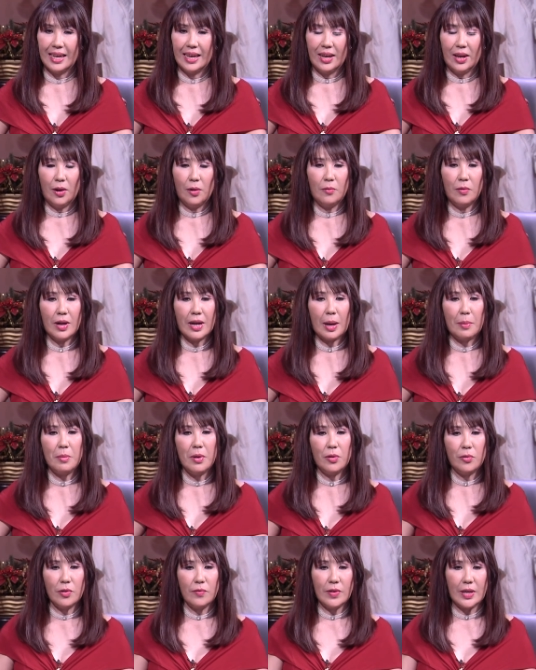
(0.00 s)
Hồng Vân cảm
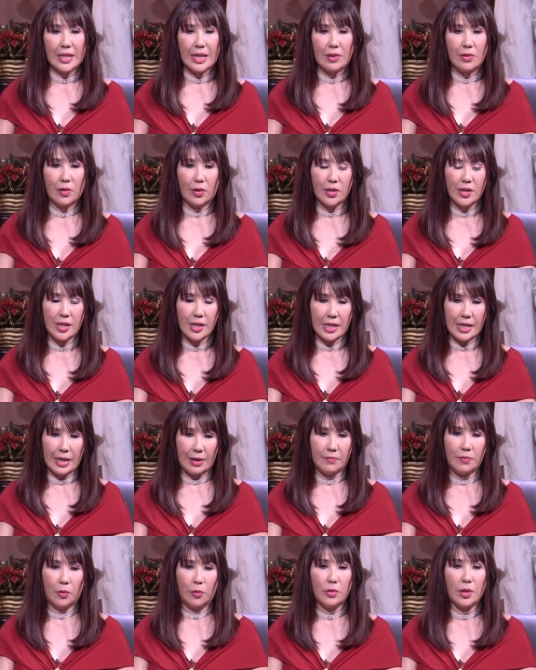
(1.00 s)
ơn quý vị theo dõi chương trình
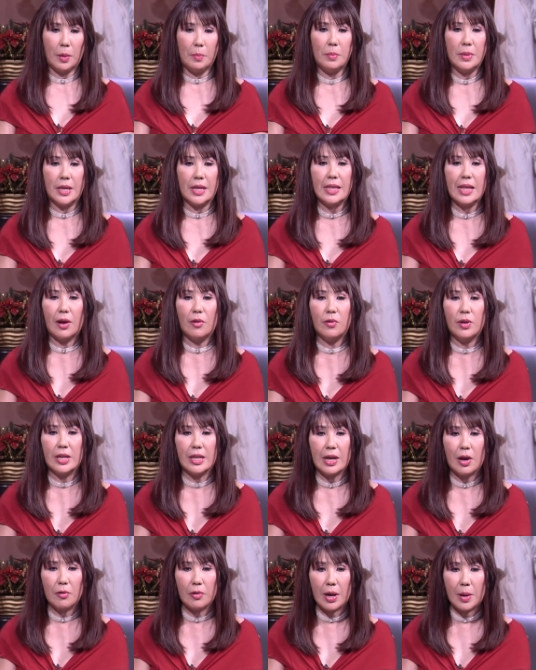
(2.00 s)
giải phẫu thẩm mỹ tạo hình
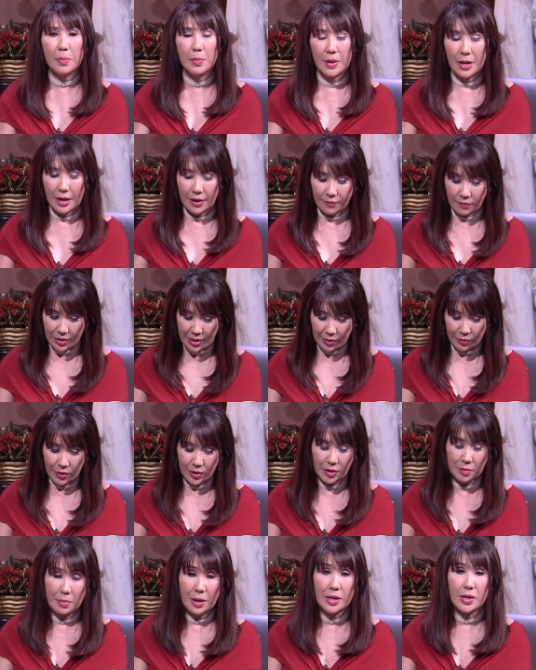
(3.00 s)
cao cấp với giáo
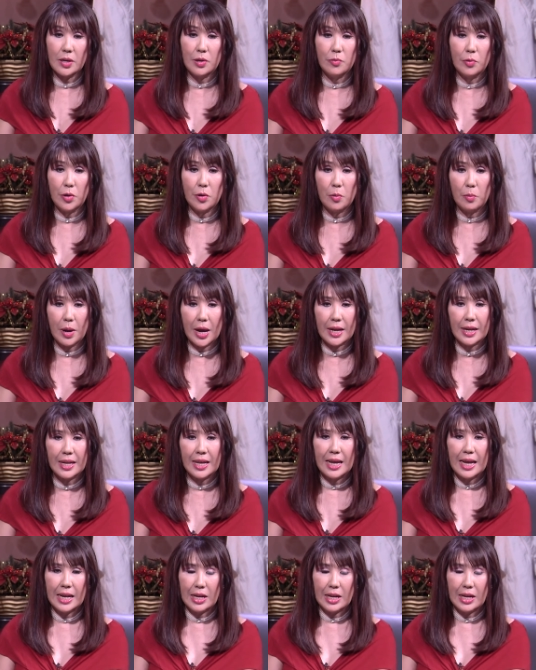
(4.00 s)
sư bác sĩ Nguyễn Hồng Anh.